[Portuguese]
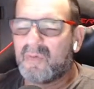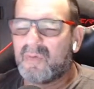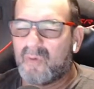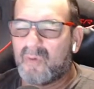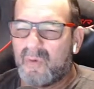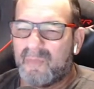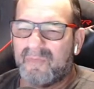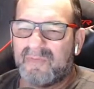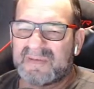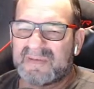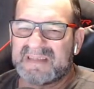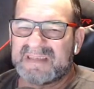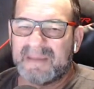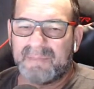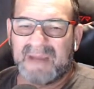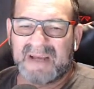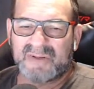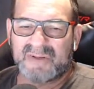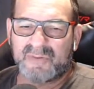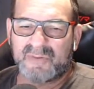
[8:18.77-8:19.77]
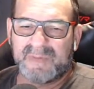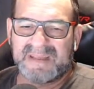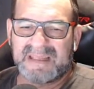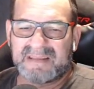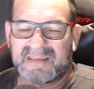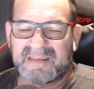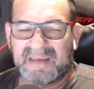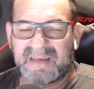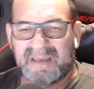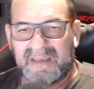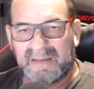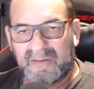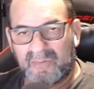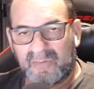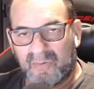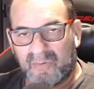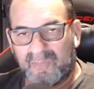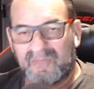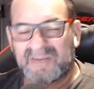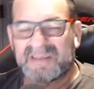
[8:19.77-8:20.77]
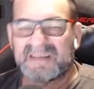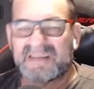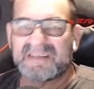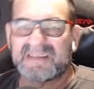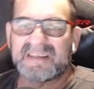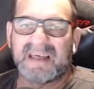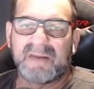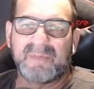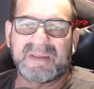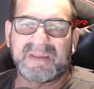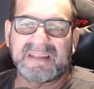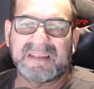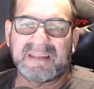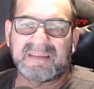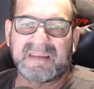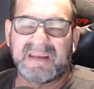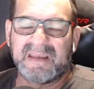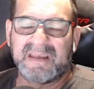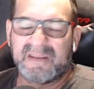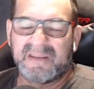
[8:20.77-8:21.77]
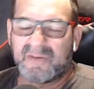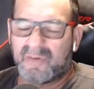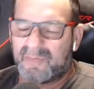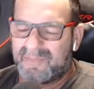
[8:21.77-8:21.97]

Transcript: como você baixa o MetaTrader, como você instala o MetaTrader,